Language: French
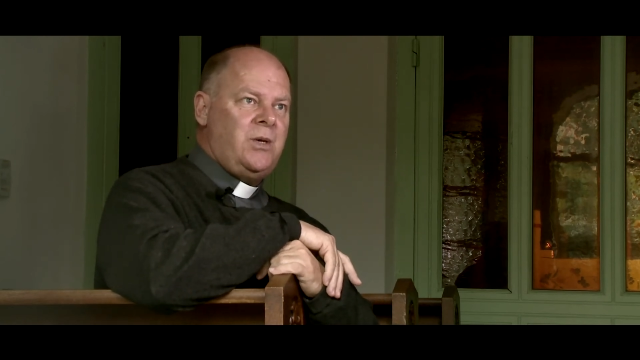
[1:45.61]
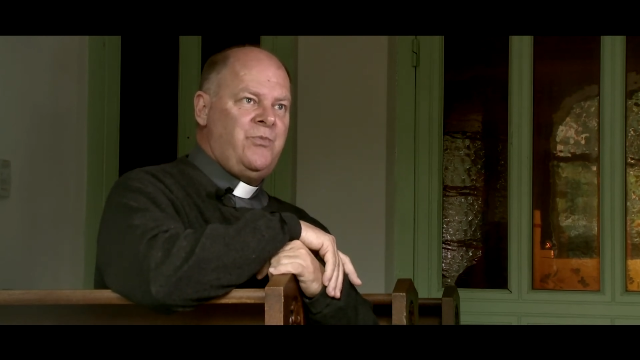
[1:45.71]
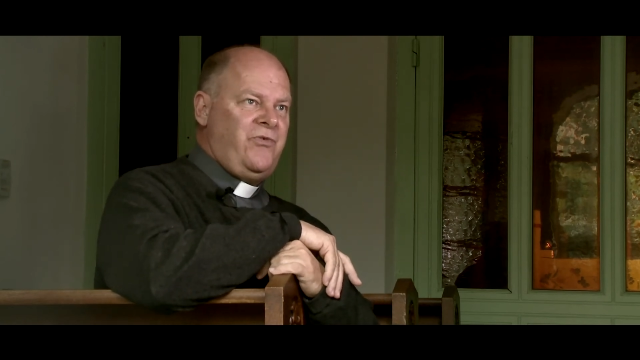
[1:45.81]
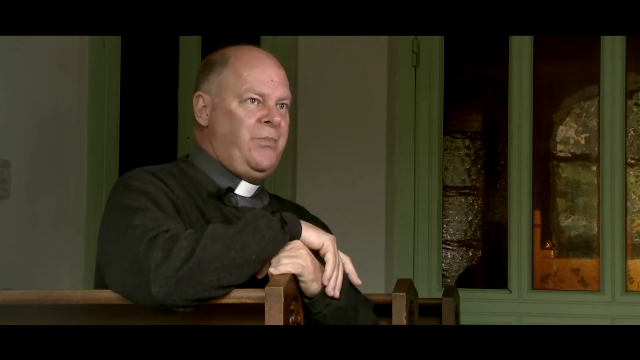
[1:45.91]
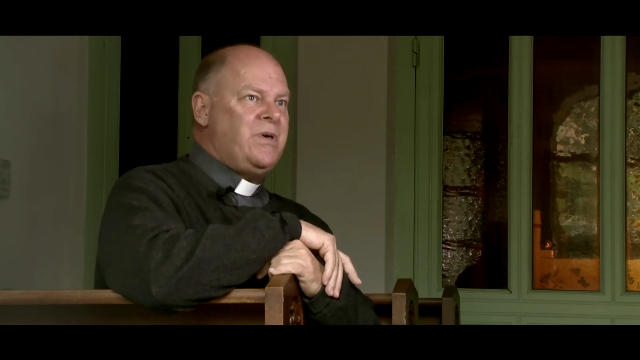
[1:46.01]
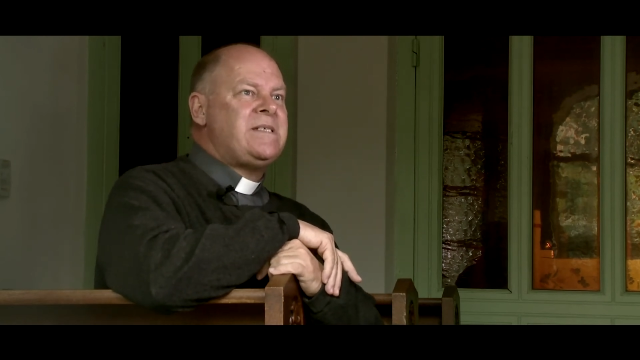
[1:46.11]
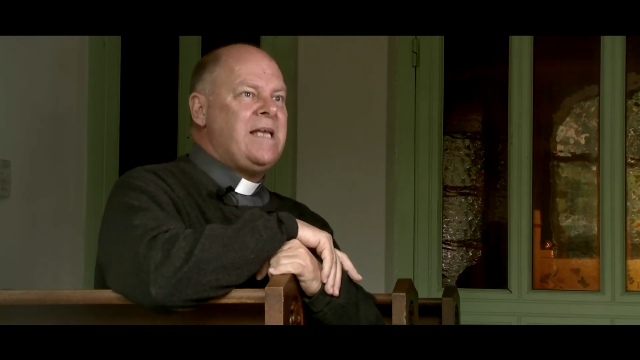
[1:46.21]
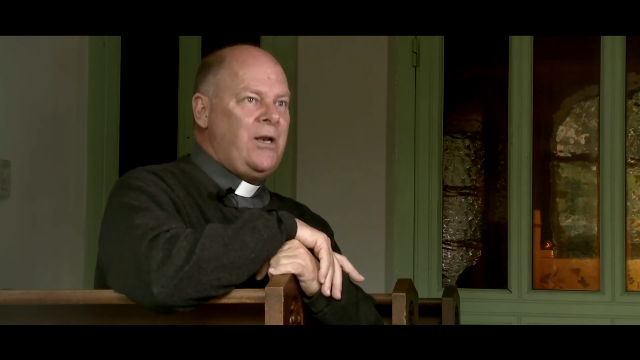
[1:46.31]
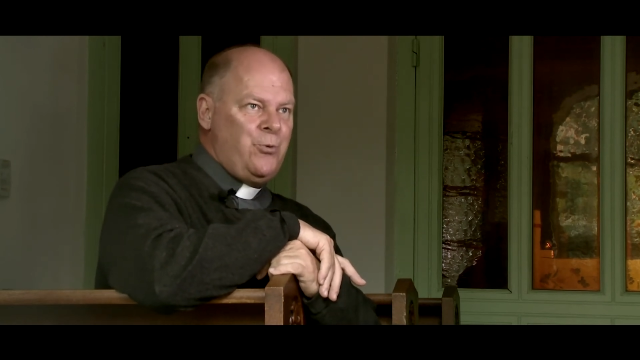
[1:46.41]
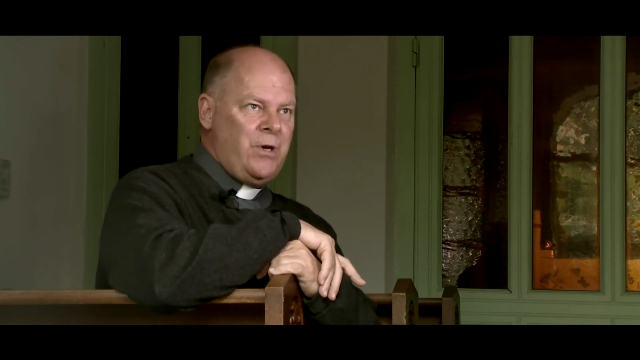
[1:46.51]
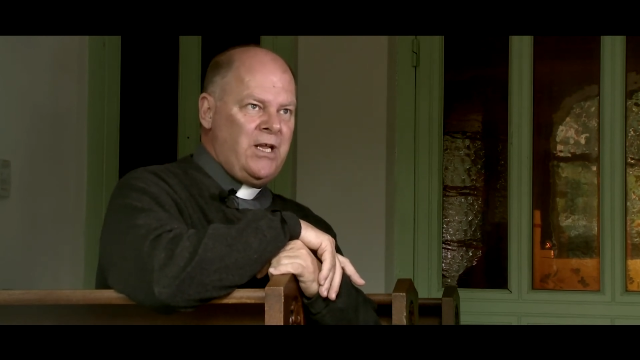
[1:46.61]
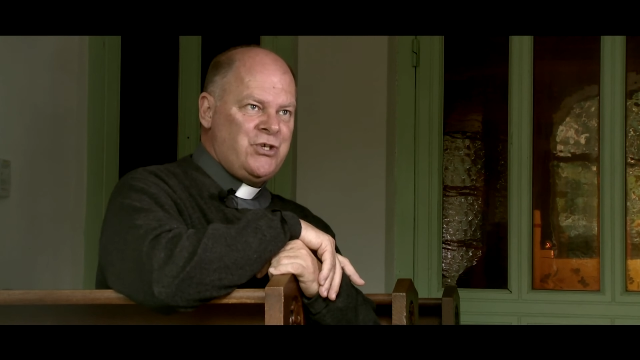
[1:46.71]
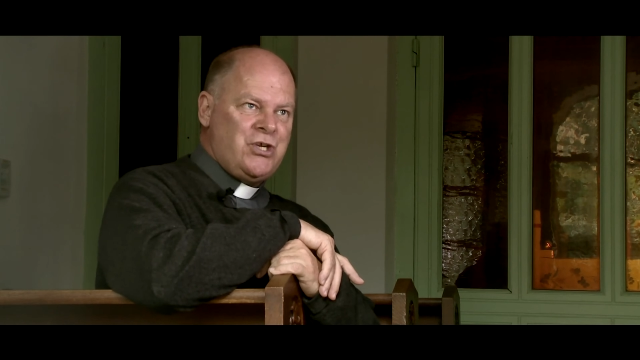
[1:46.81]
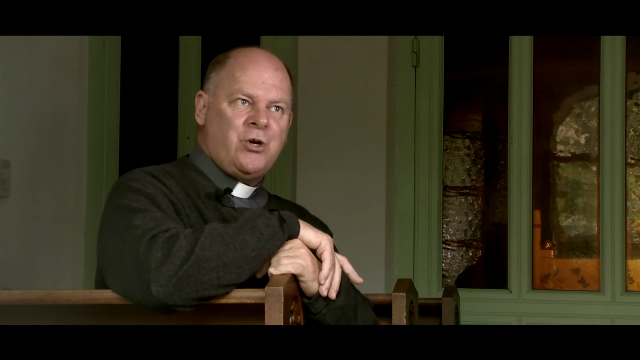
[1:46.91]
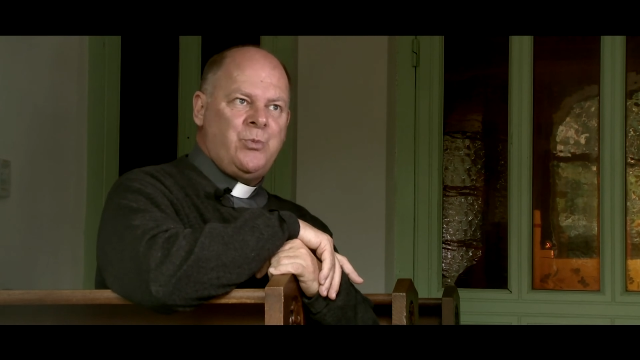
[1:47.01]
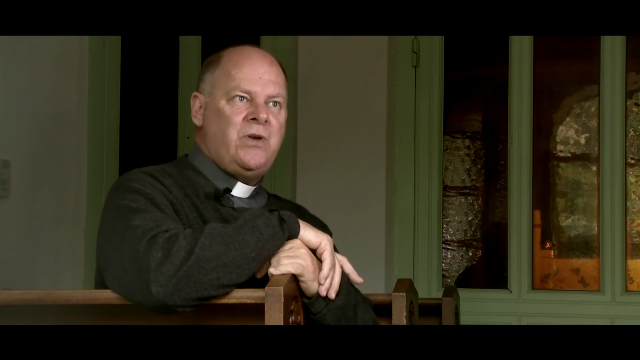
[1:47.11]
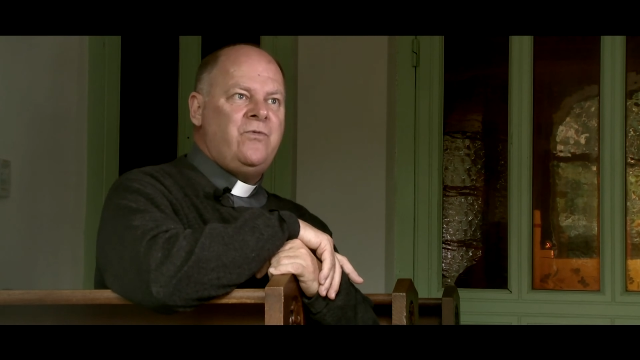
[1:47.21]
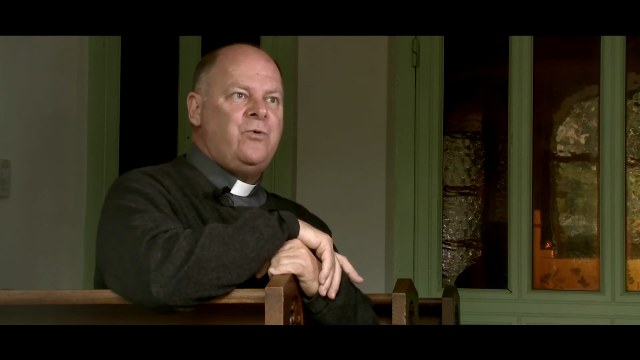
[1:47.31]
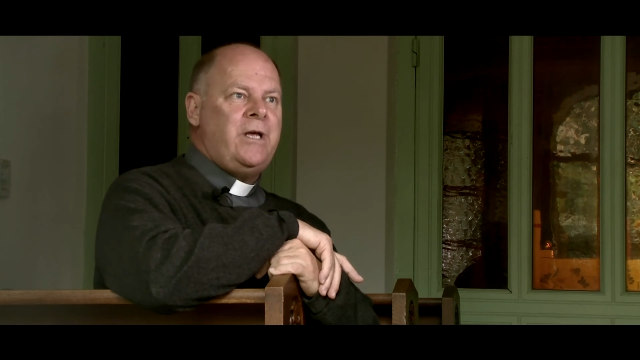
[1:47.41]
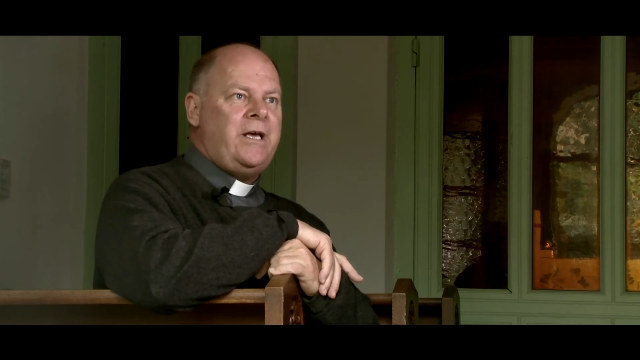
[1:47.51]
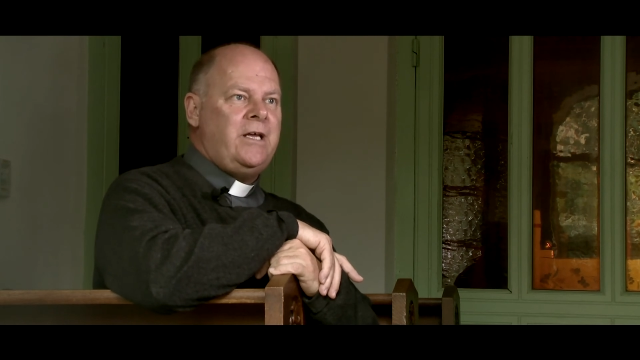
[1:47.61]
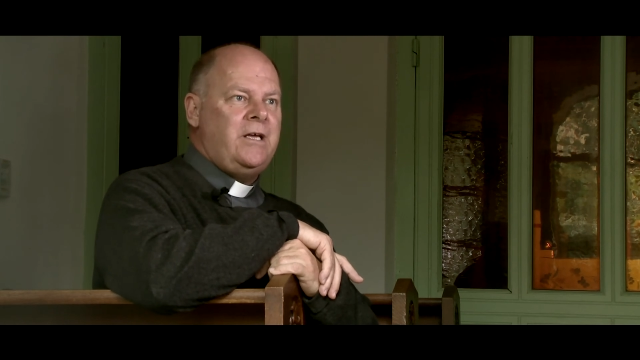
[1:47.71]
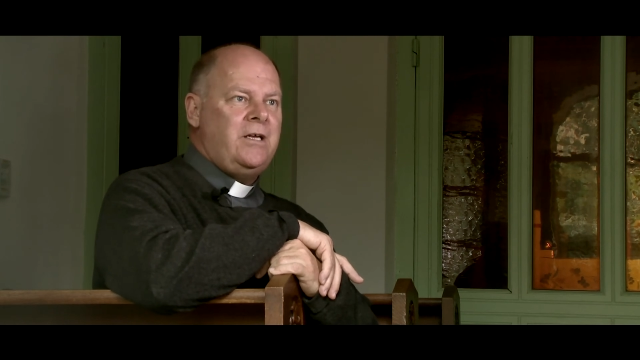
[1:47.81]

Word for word: il ne pouvait pas saluer les gens comme il voulait.